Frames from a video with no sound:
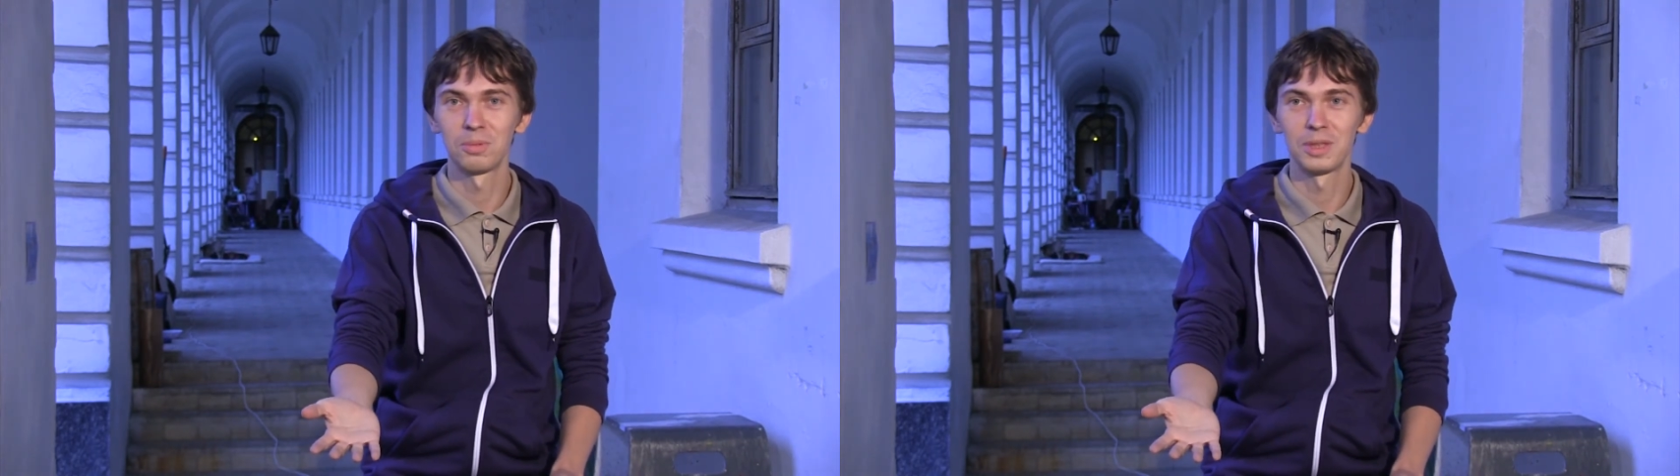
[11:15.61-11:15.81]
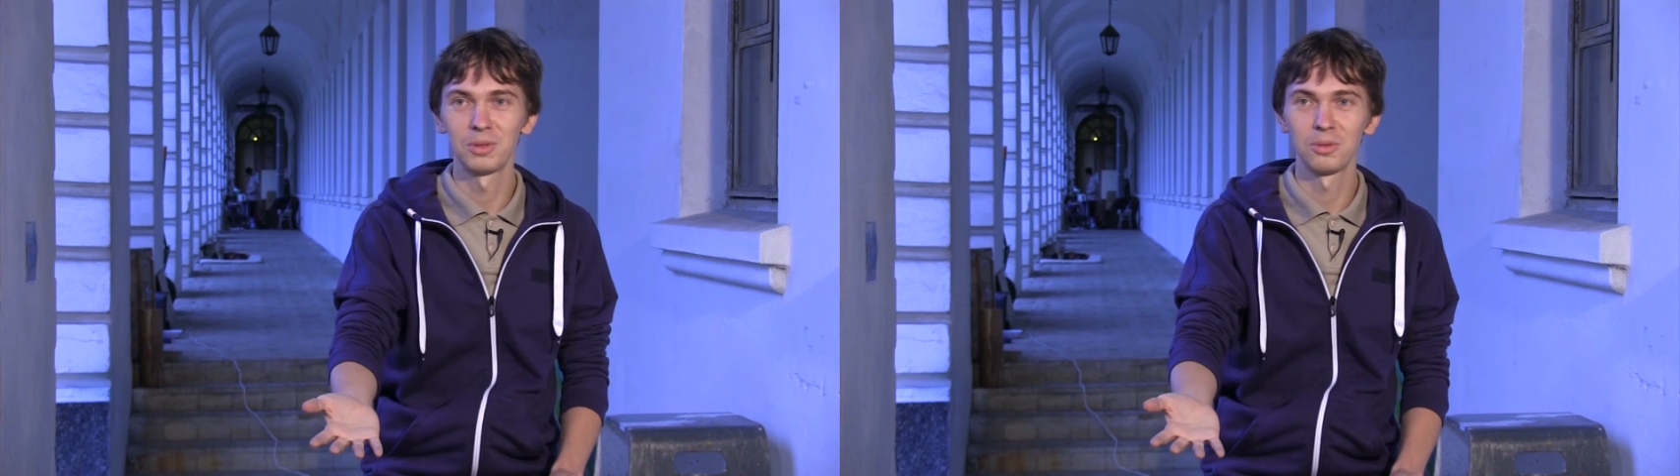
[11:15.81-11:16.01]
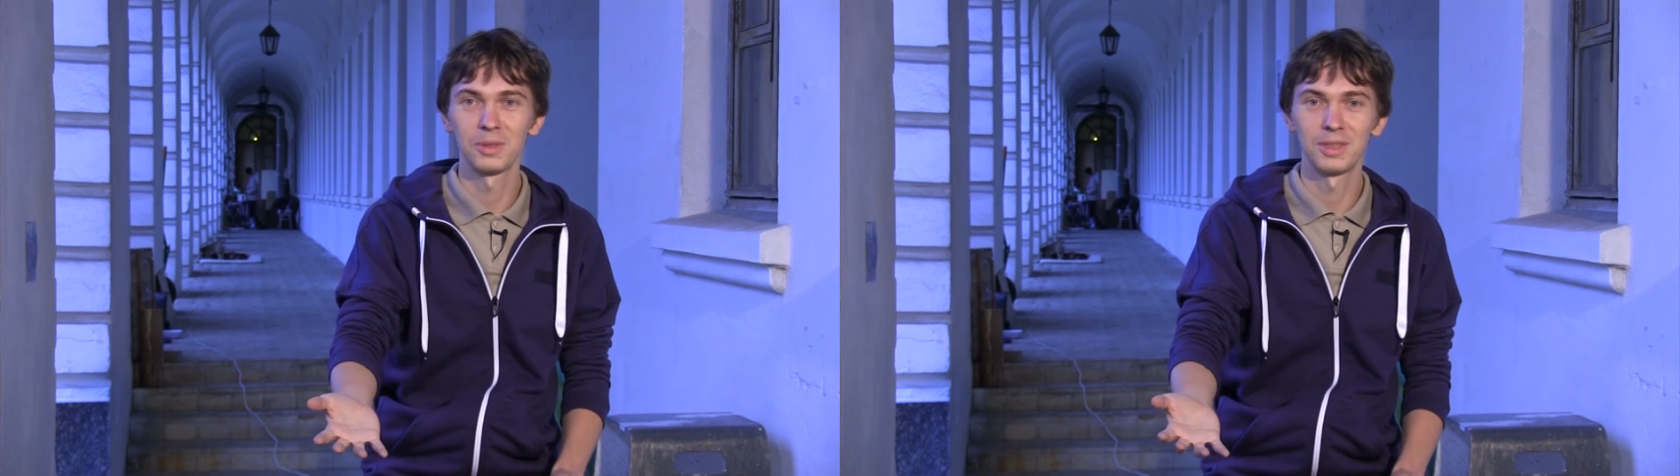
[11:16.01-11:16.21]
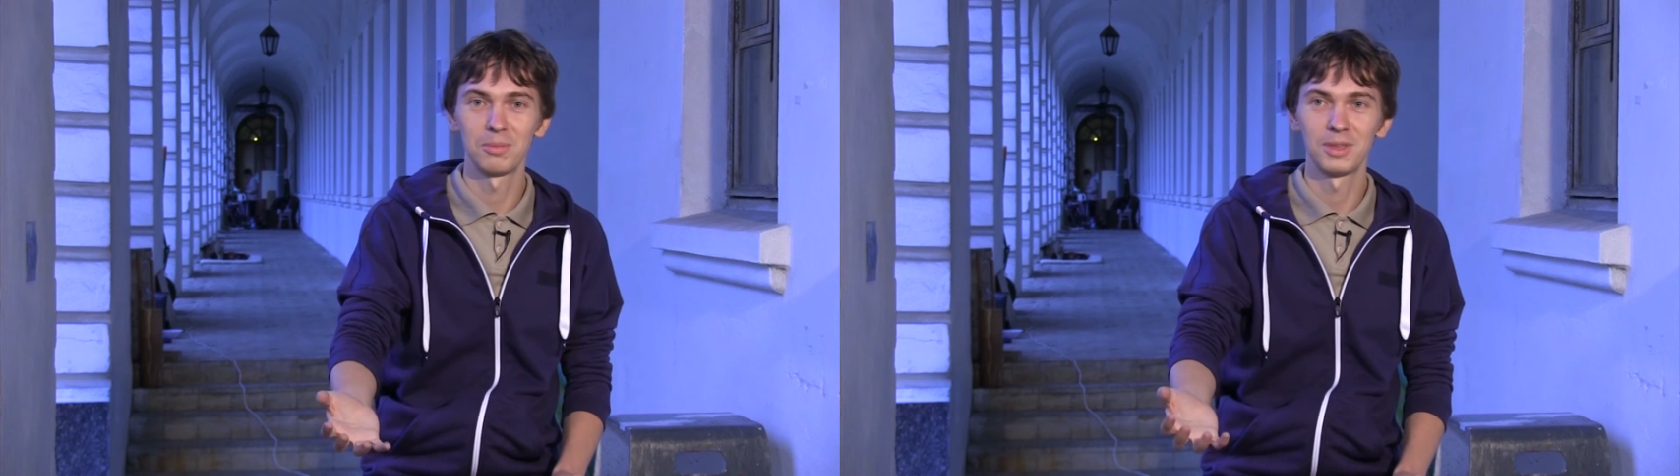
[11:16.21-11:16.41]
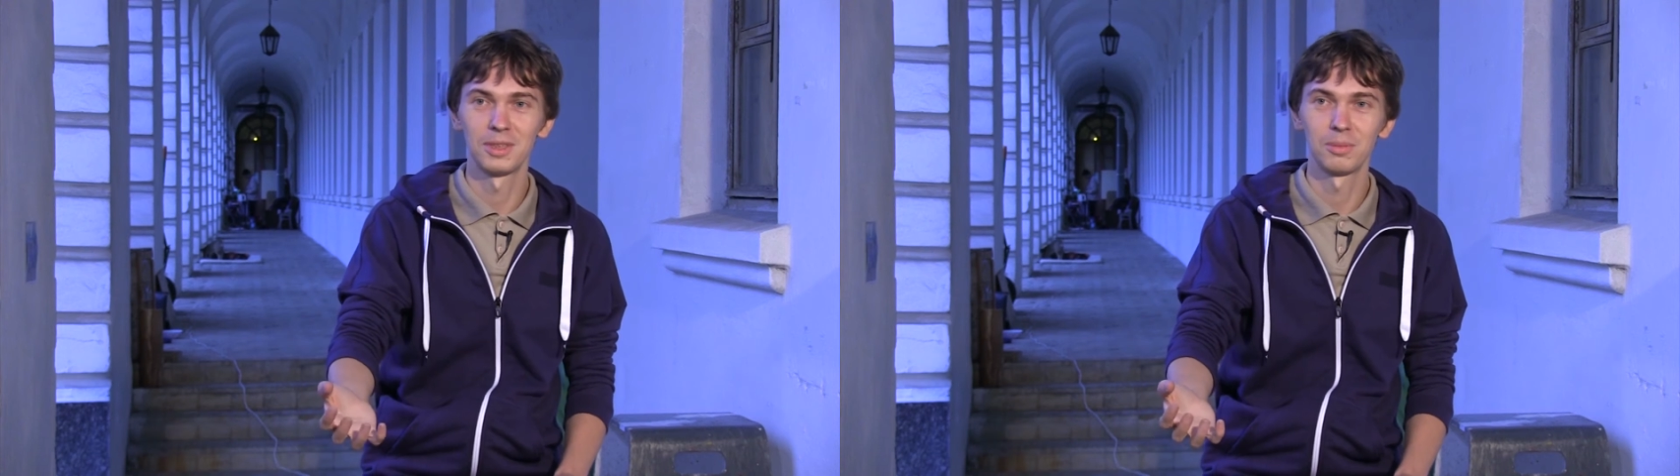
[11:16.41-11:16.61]
пирамиду
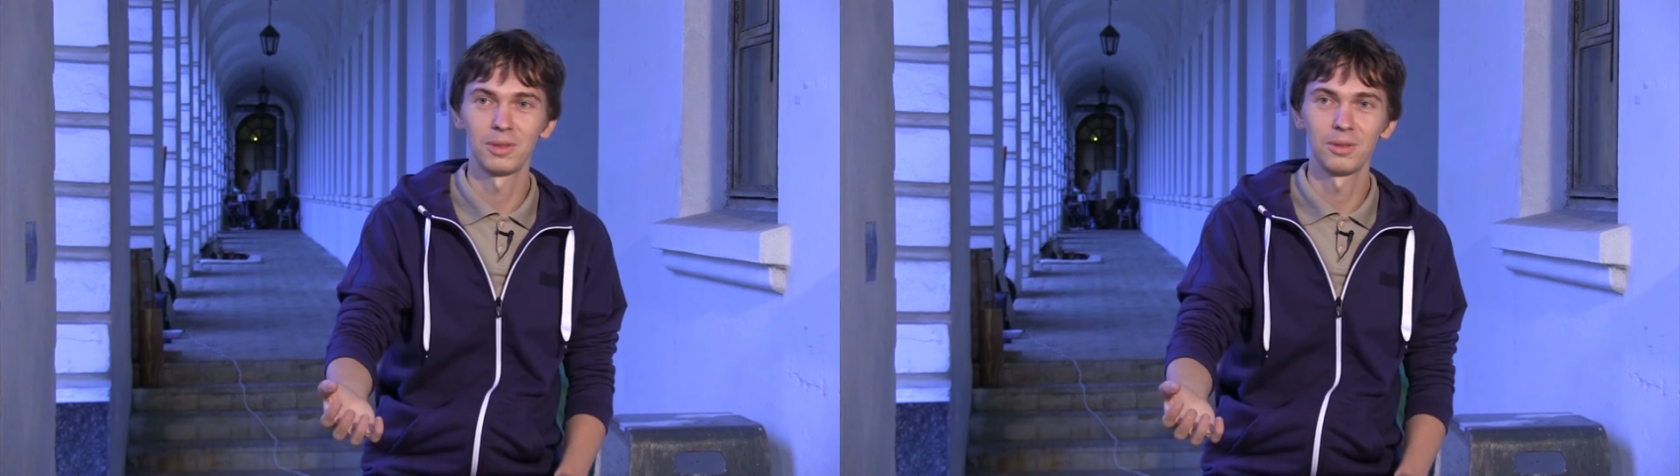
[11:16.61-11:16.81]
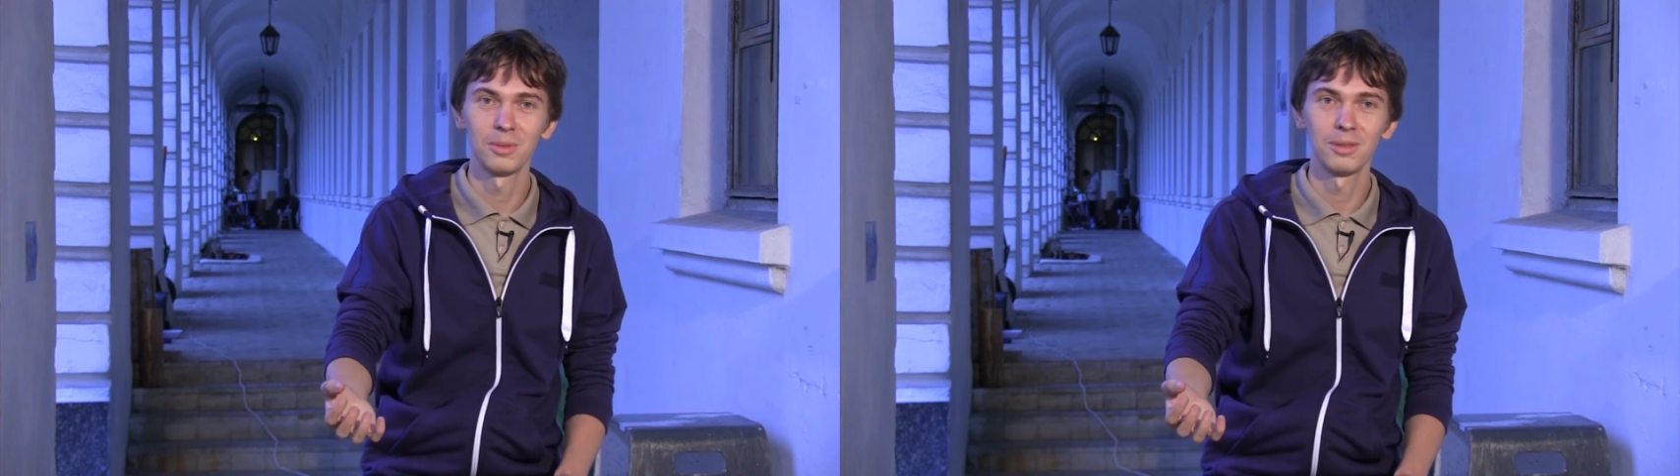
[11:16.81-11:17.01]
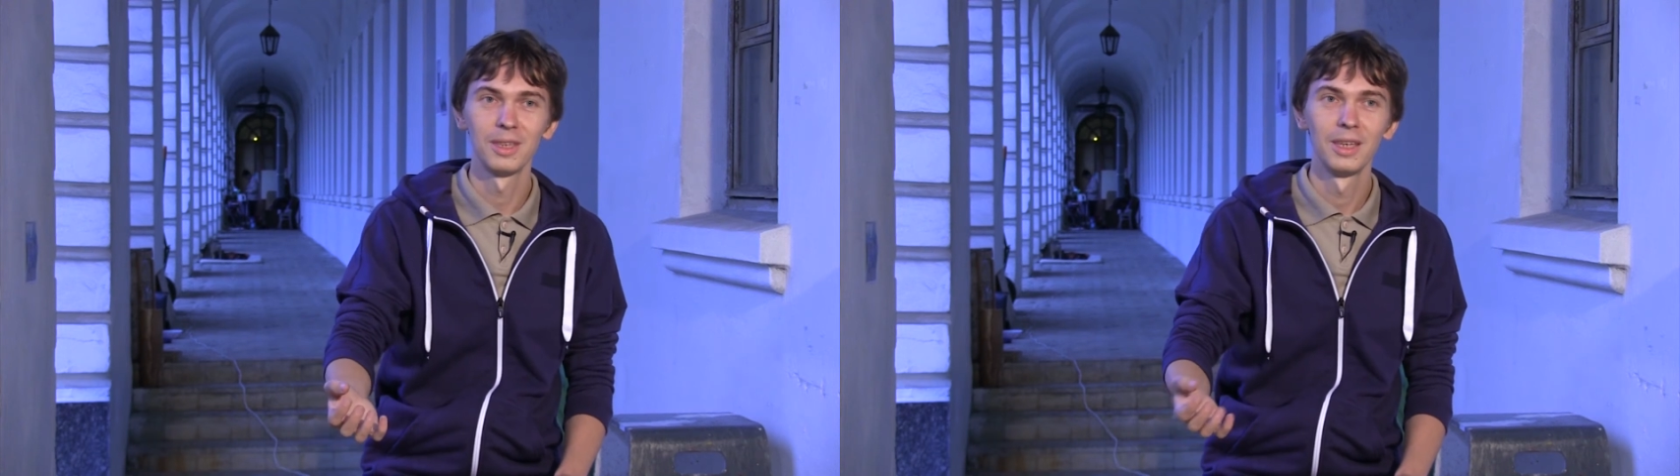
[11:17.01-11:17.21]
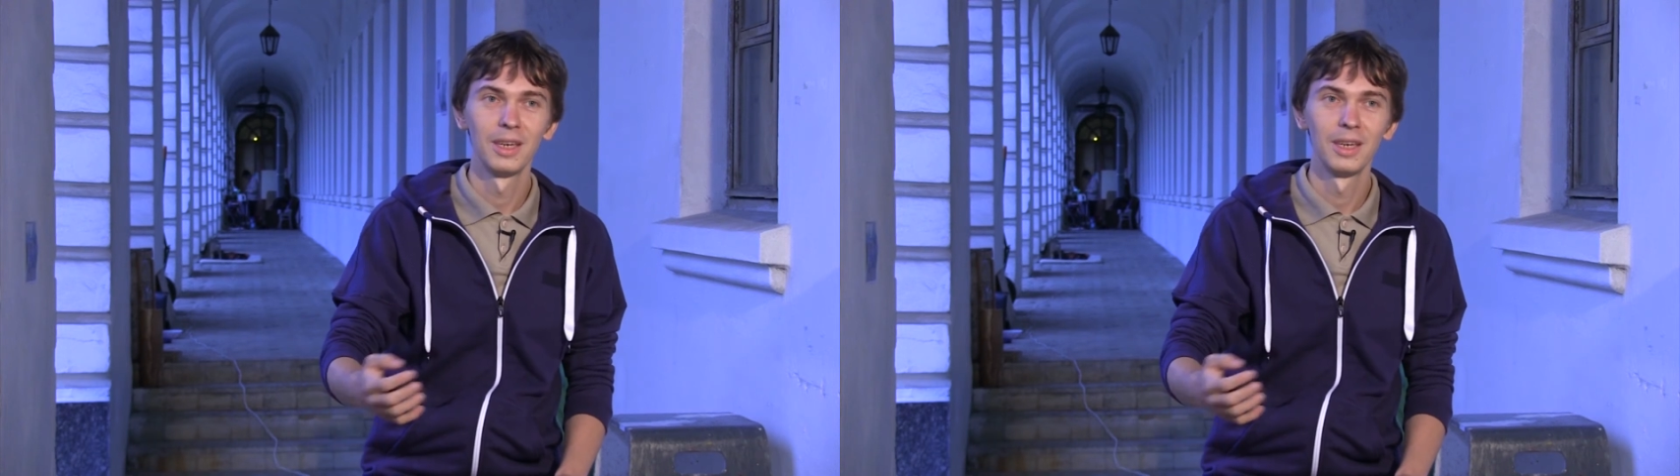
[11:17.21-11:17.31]
потребностей придумал.